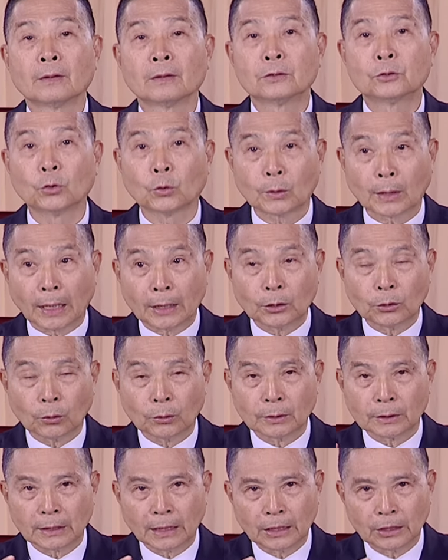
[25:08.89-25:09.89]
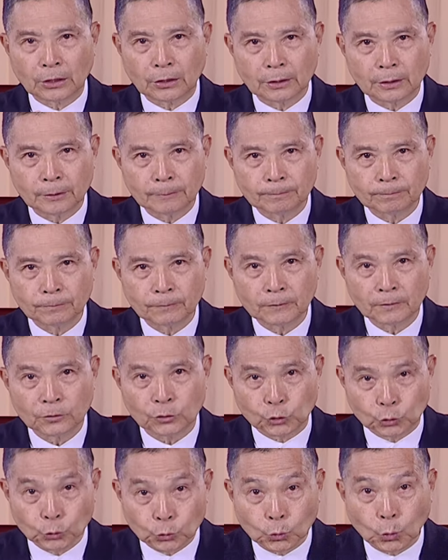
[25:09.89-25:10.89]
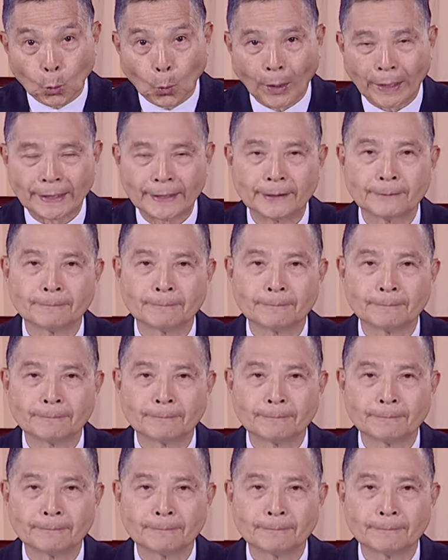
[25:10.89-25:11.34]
就感动了他的主管，